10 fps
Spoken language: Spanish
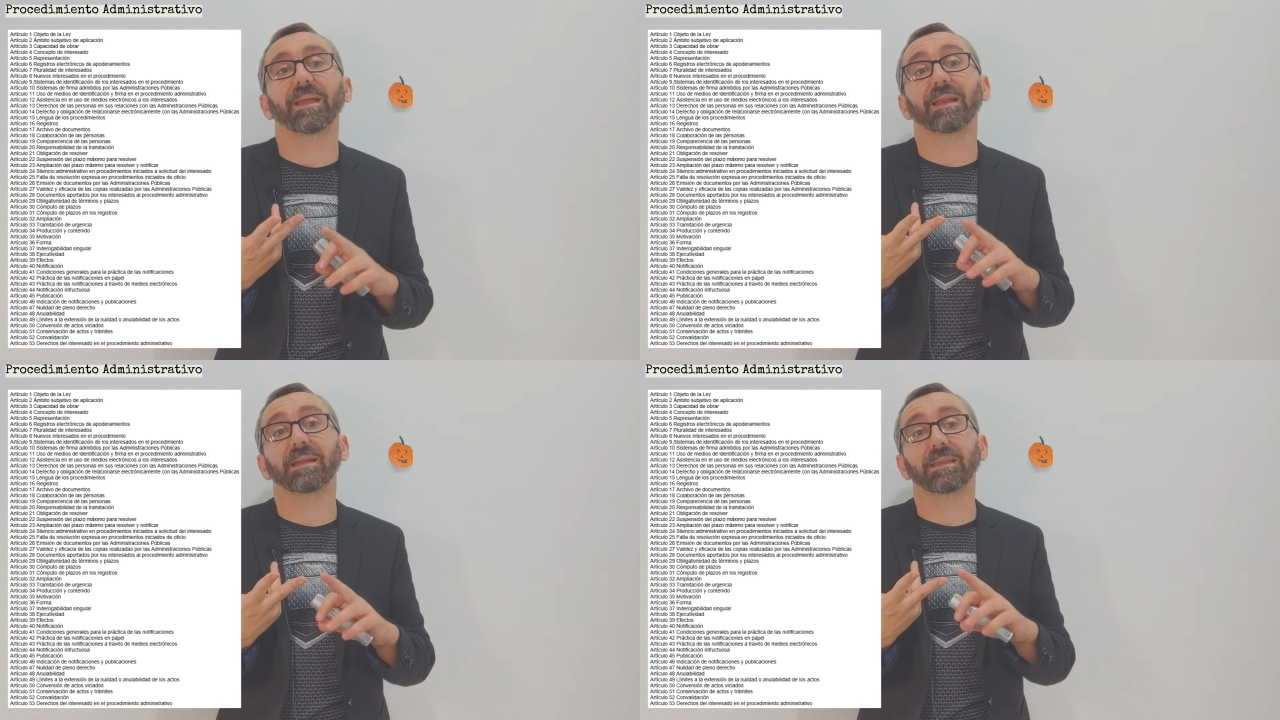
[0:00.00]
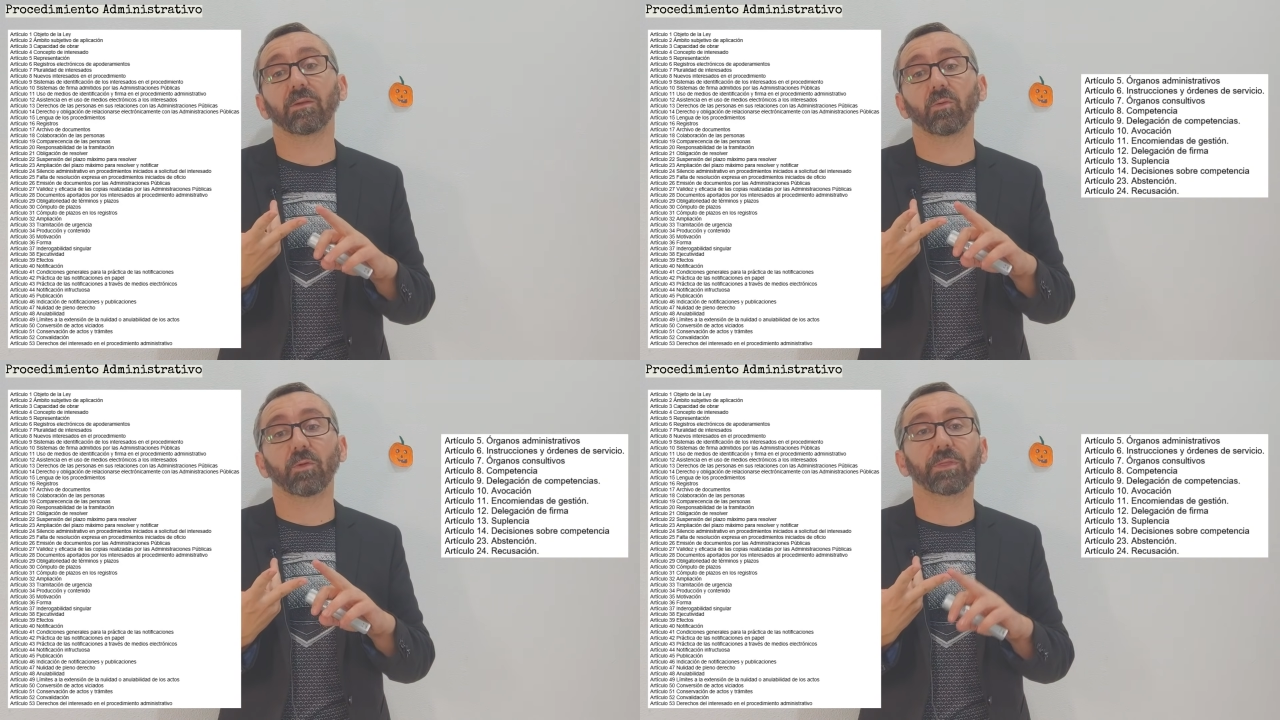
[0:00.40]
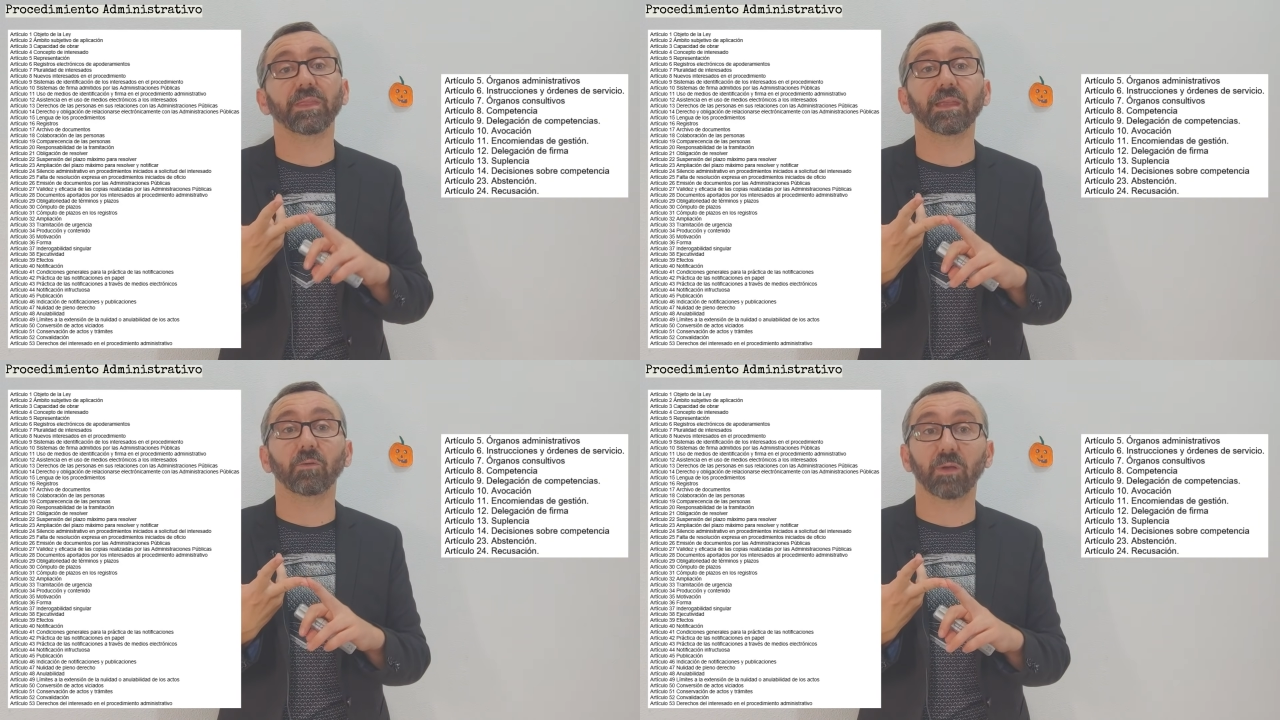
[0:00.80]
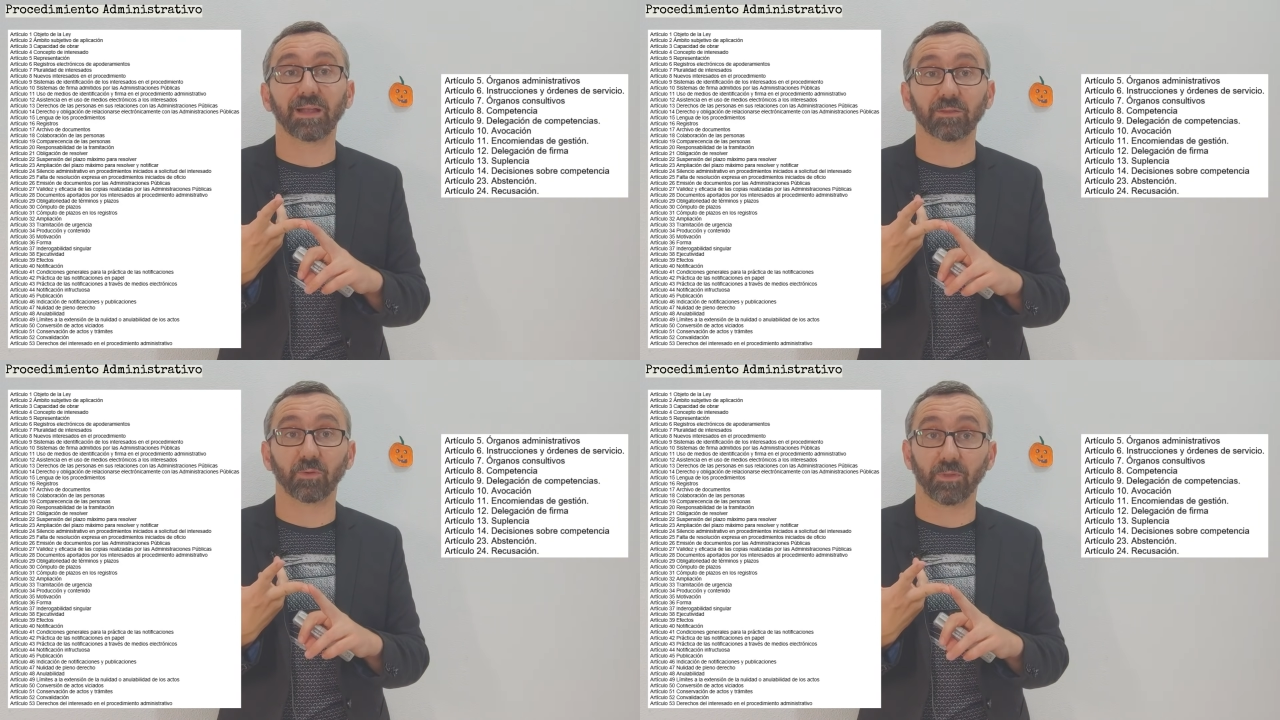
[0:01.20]
el artículo 5 a
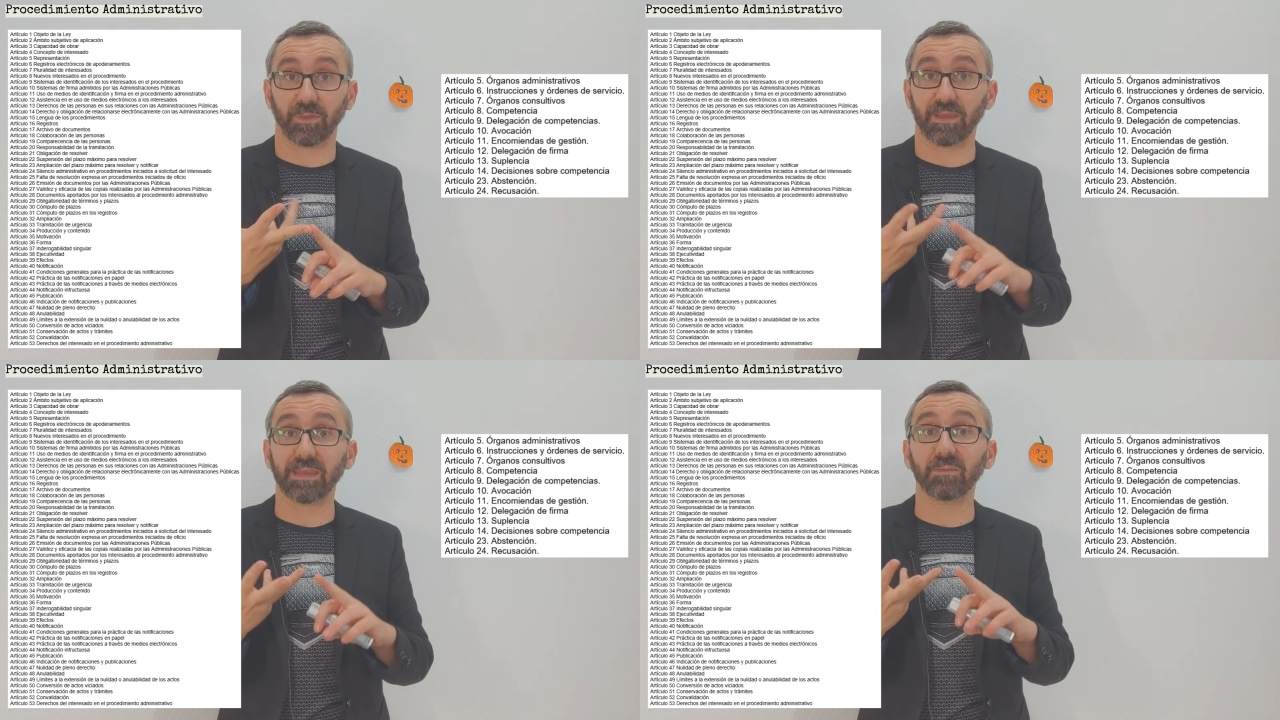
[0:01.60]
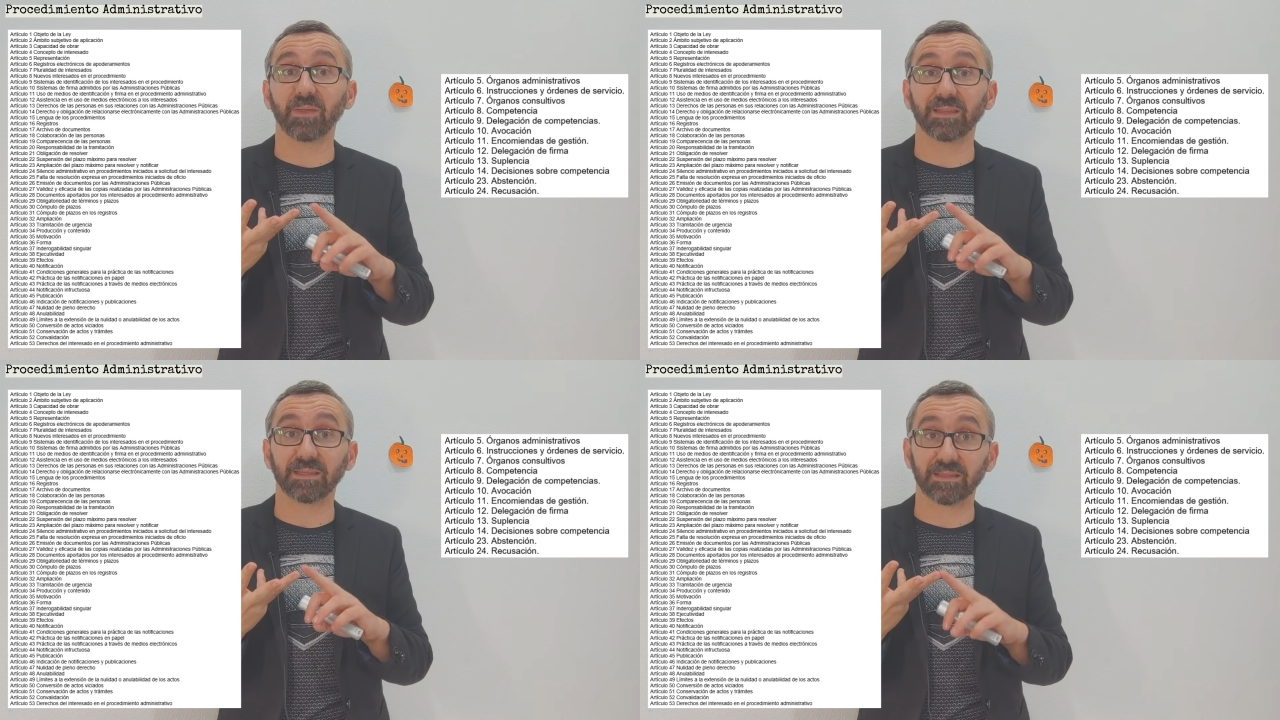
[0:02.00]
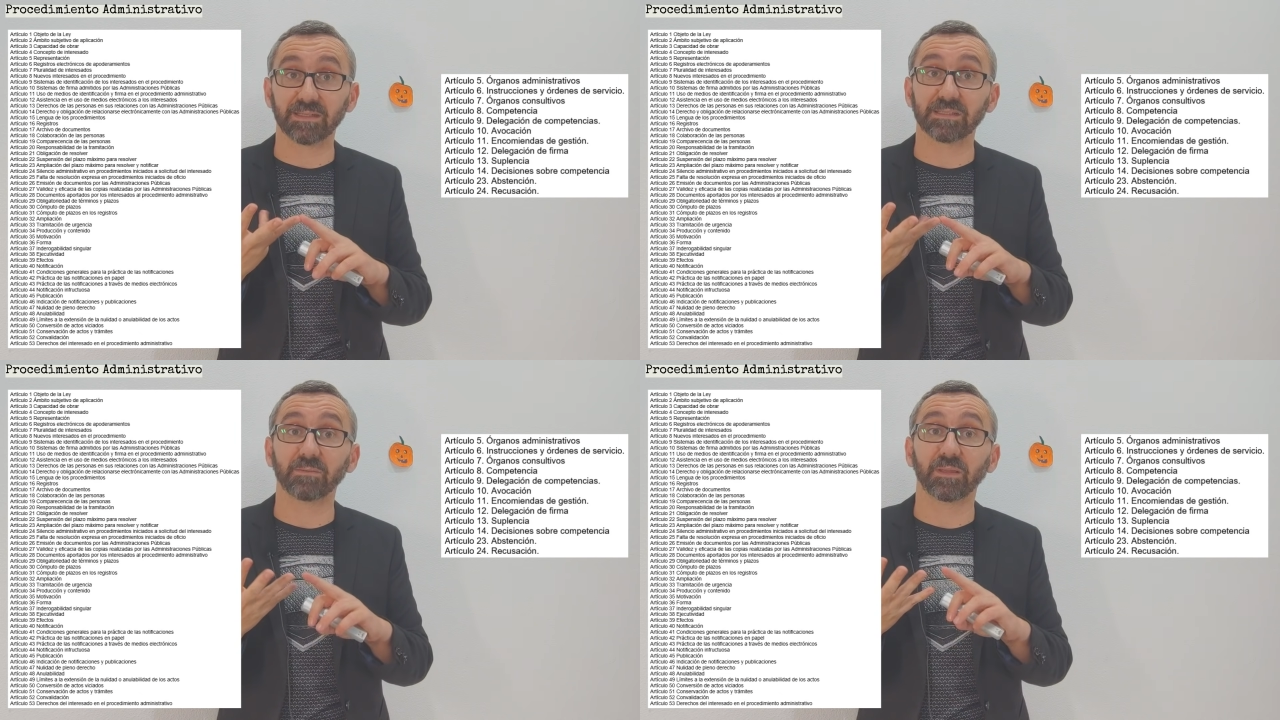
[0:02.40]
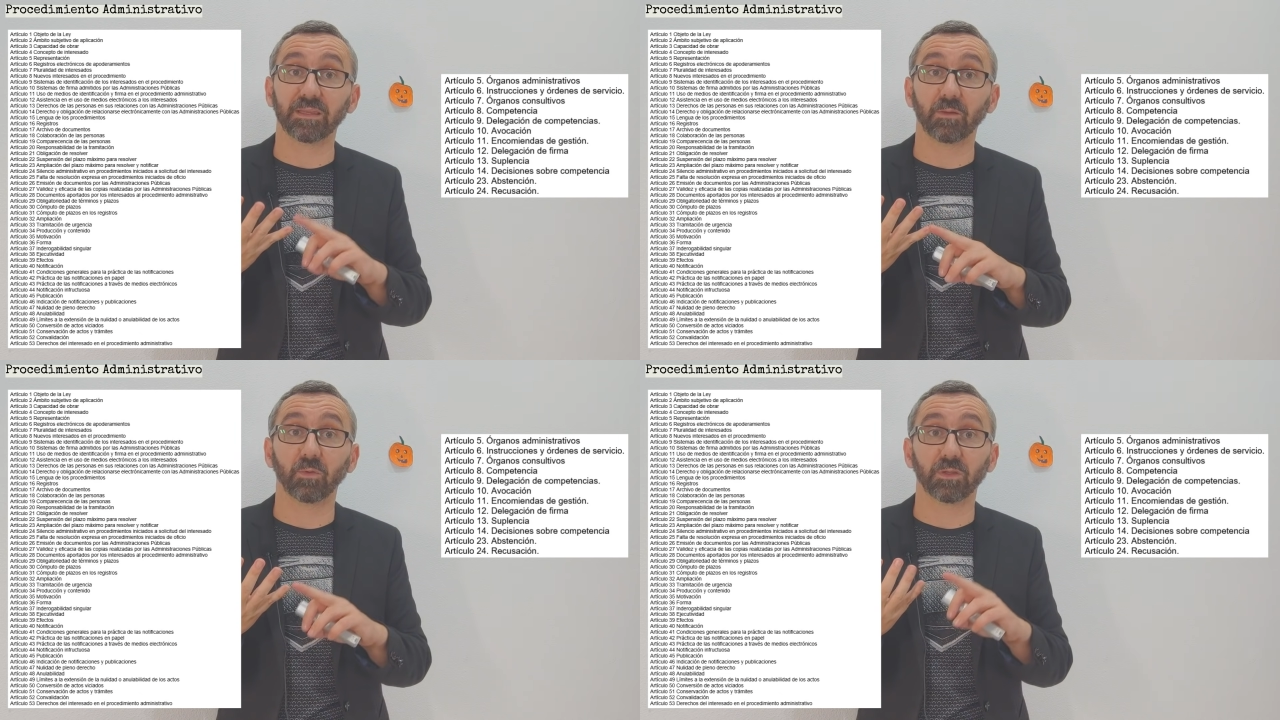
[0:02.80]
14 y 23 y
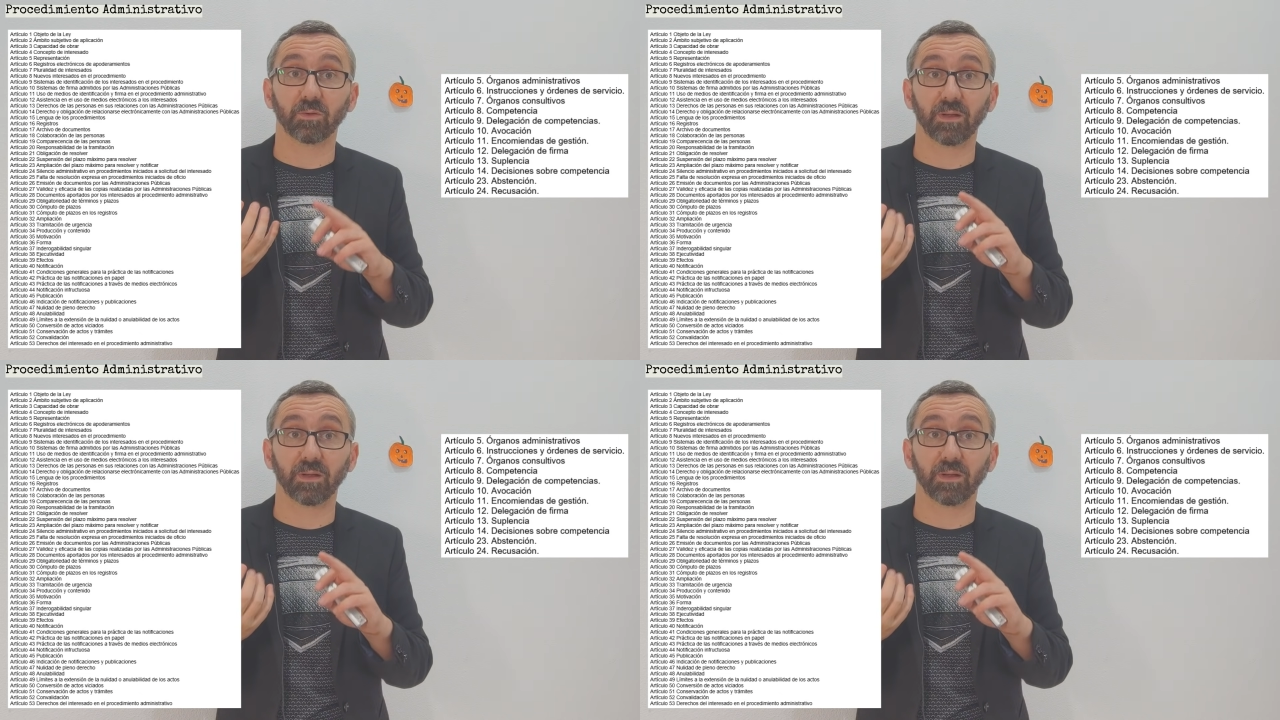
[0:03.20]
24